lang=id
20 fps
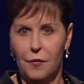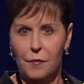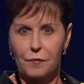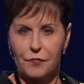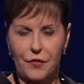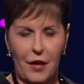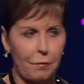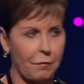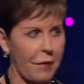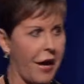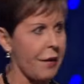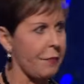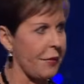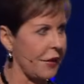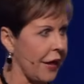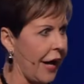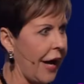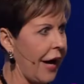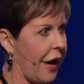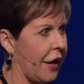Bahwa
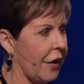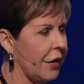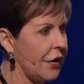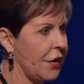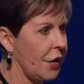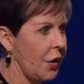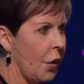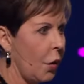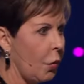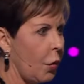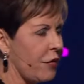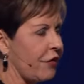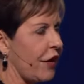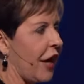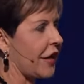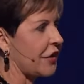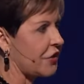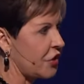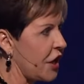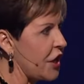mungkin sekarang kita
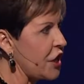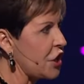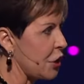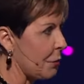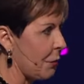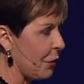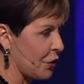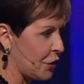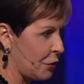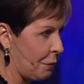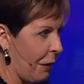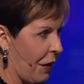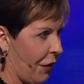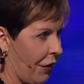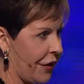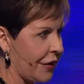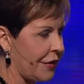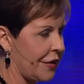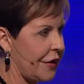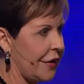punya roh yang mau diajar
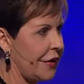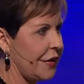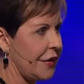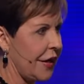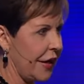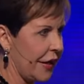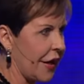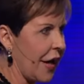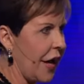dan Allah bisa